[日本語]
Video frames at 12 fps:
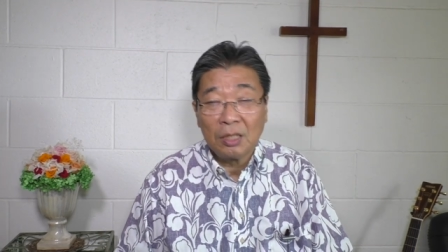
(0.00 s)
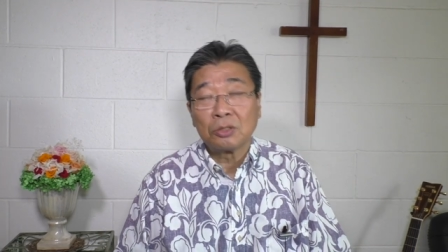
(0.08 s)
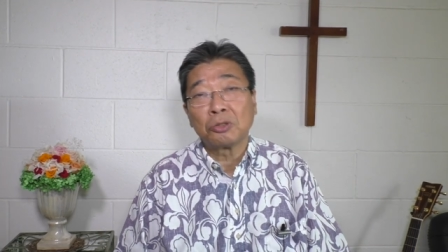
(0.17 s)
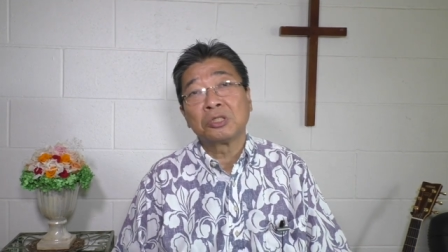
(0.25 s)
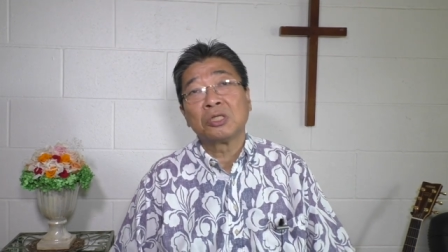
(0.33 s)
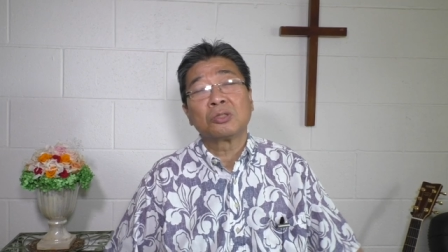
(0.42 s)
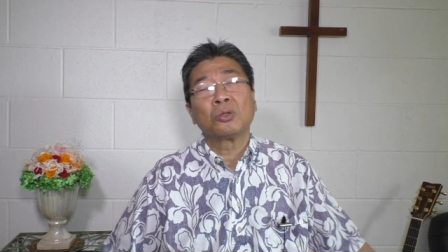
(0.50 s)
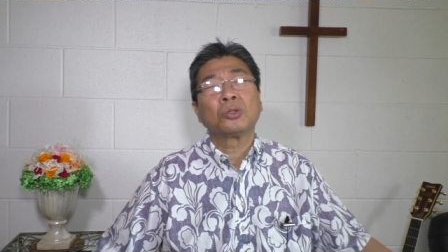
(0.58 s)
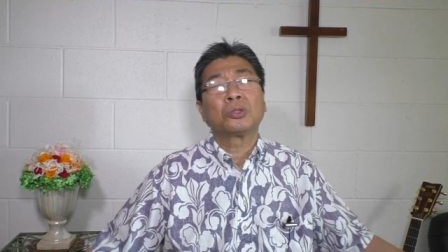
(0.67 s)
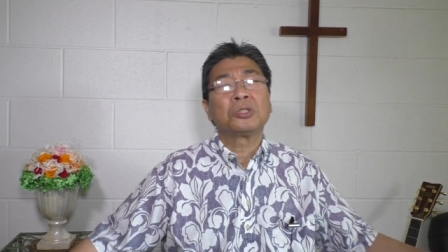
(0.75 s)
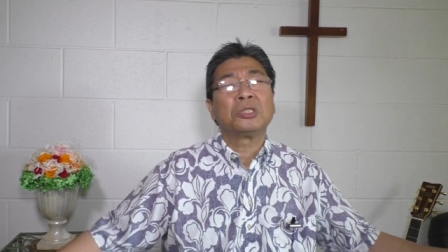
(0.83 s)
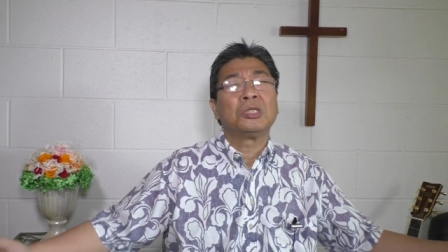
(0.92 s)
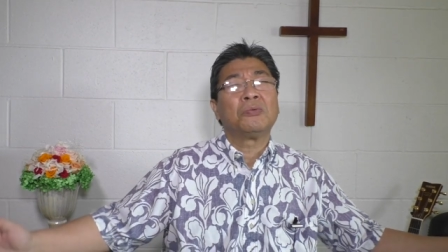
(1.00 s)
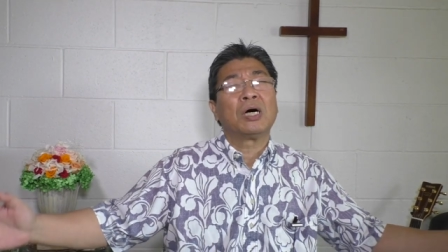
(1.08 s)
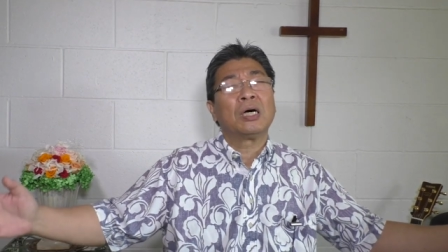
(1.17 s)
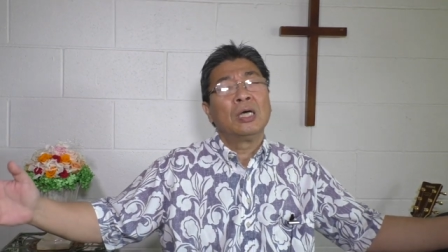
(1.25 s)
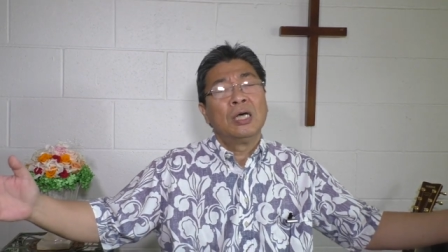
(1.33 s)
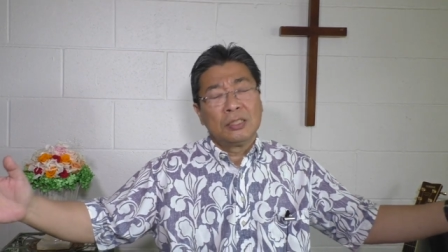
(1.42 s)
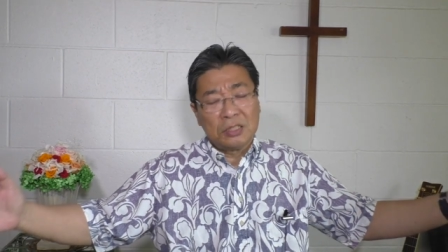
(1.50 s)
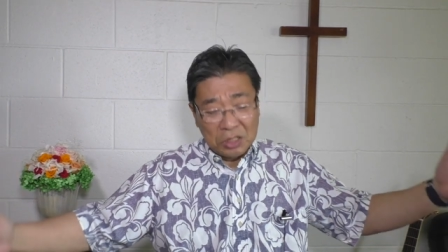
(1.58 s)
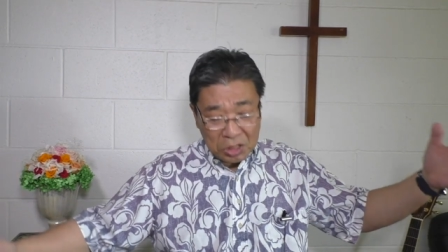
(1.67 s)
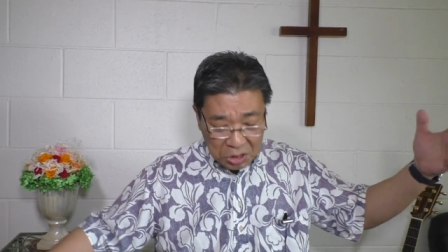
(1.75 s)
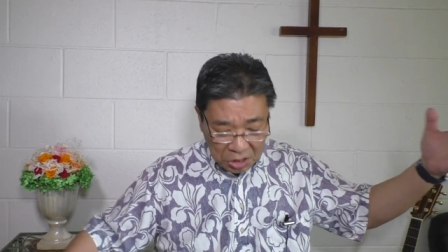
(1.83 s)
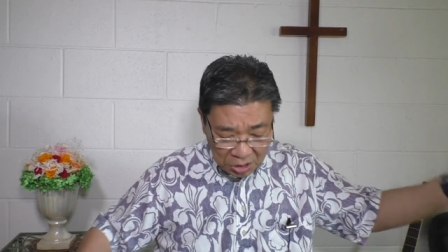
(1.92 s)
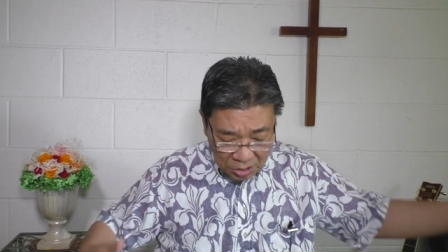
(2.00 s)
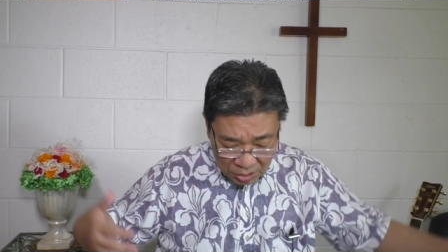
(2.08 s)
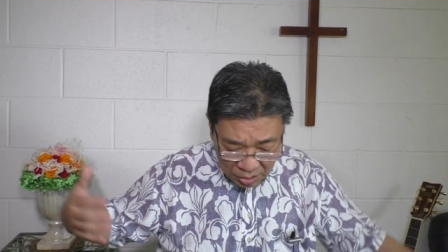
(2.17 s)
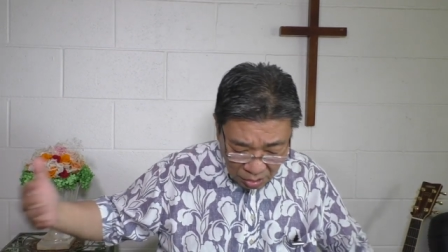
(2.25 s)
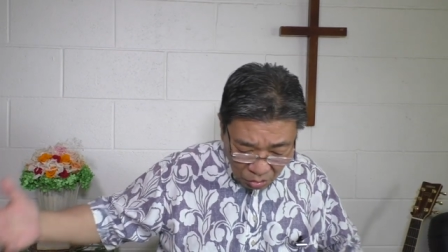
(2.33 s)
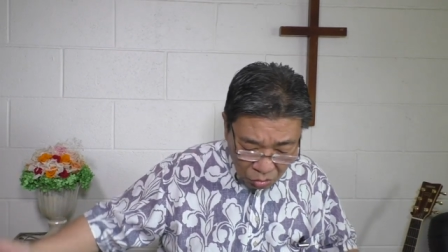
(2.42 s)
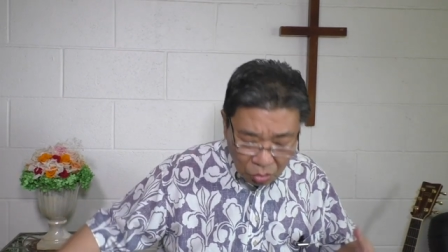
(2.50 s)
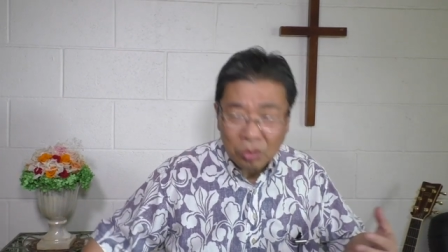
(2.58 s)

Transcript: そしてその時には地震が起